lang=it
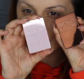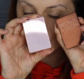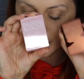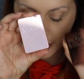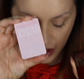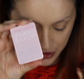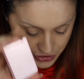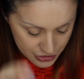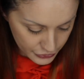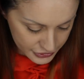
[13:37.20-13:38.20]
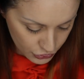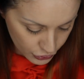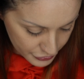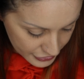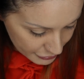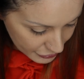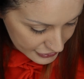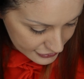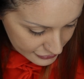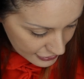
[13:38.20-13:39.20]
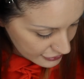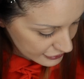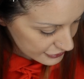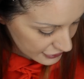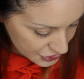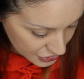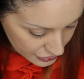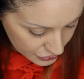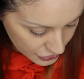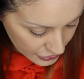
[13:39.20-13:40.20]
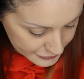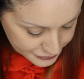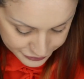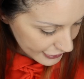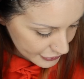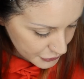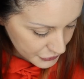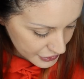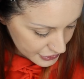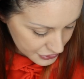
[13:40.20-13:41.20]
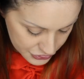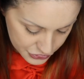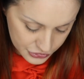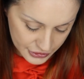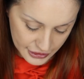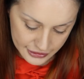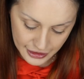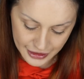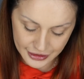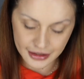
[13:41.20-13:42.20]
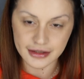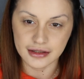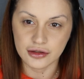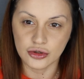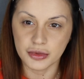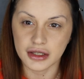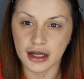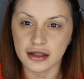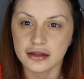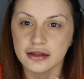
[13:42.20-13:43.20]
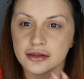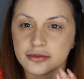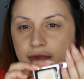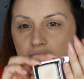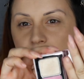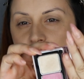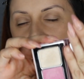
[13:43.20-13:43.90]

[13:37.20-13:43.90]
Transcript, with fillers: come blush queste due mini palettine di Natasha Denona e qui ci sono in realtà anche degli illuminanti. Allora,